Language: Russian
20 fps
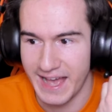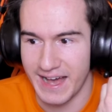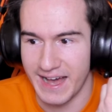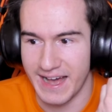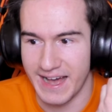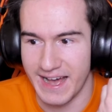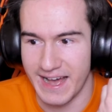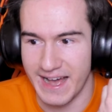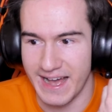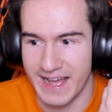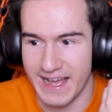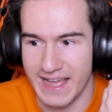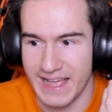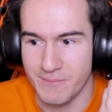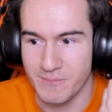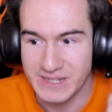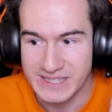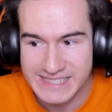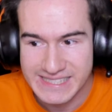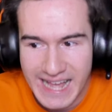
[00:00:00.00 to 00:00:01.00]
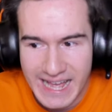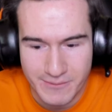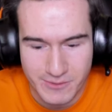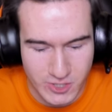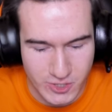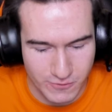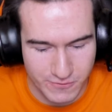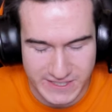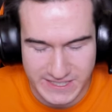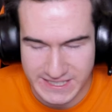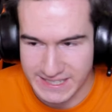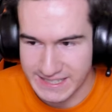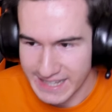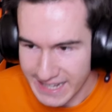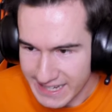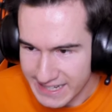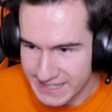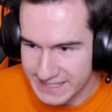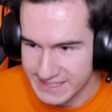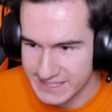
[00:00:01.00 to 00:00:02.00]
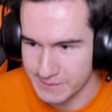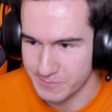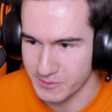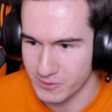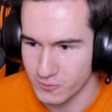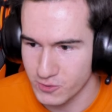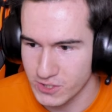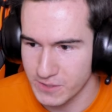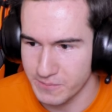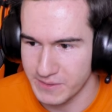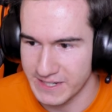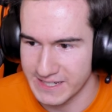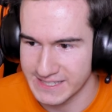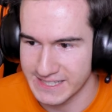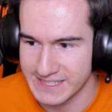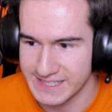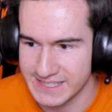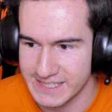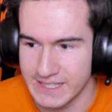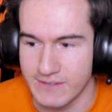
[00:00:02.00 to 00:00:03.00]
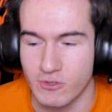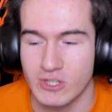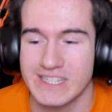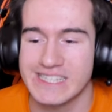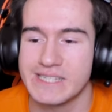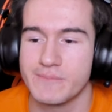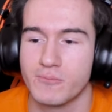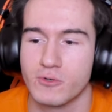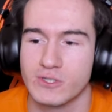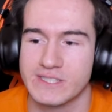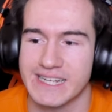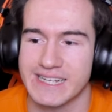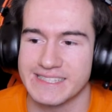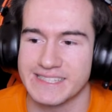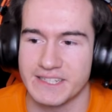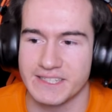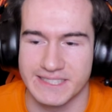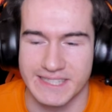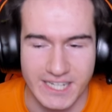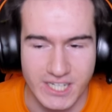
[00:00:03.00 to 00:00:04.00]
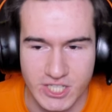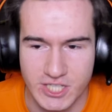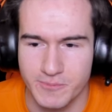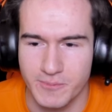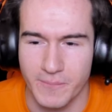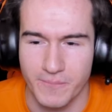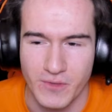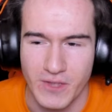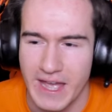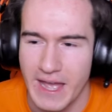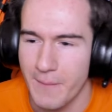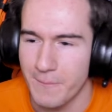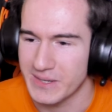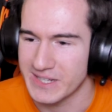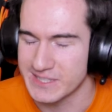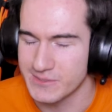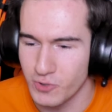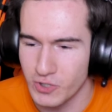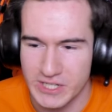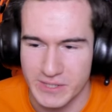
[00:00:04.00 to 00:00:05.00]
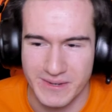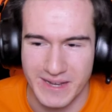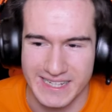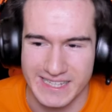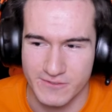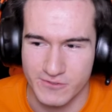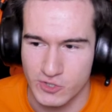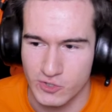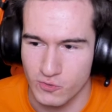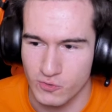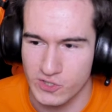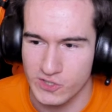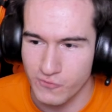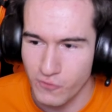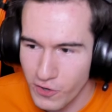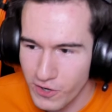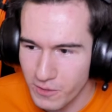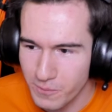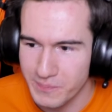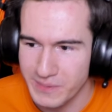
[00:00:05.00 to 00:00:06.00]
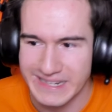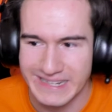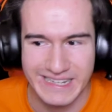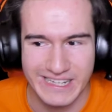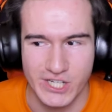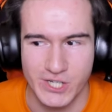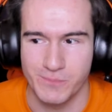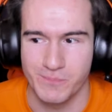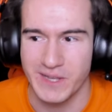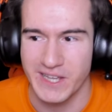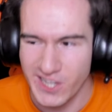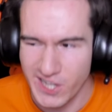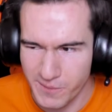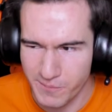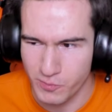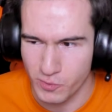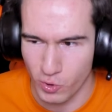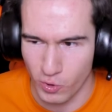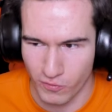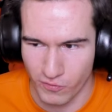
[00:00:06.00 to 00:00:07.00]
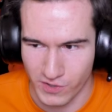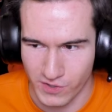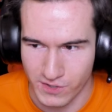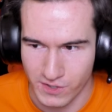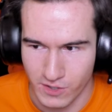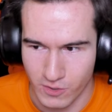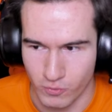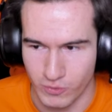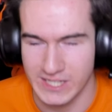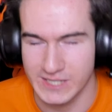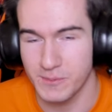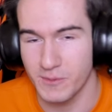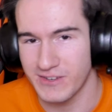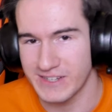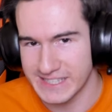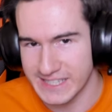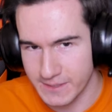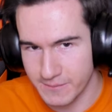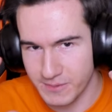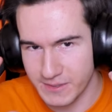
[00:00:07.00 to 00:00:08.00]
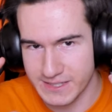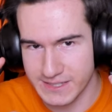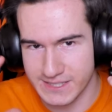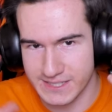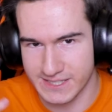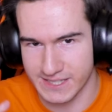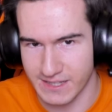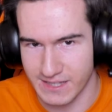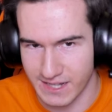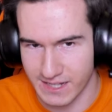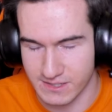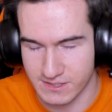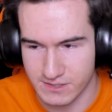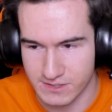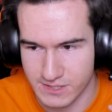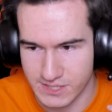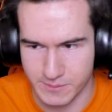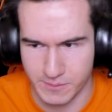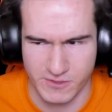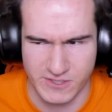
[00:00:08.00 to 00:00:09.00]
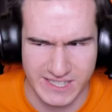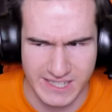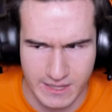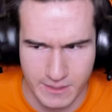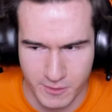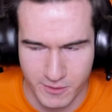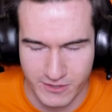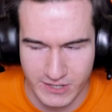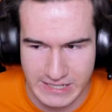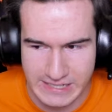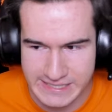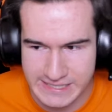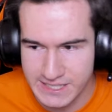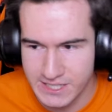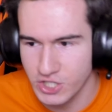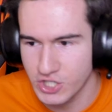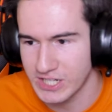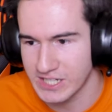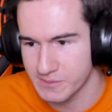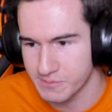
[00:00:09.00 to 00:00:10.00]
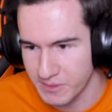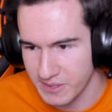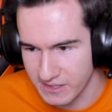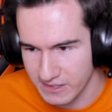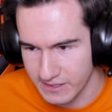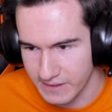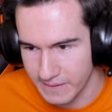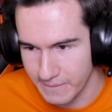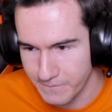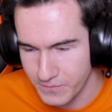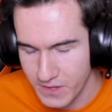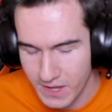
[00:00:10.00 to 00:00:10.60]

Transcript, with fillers: А, и мы знаем, что всегда, типа, нужно перерезать синий. Вот если бы он сказал, знаешь, типа, посмотрим, как ты все усвоил, перережь белый провод. У нас бы возник бы диссонанс. Типа, всегда нам говорили синий, сейчас белый.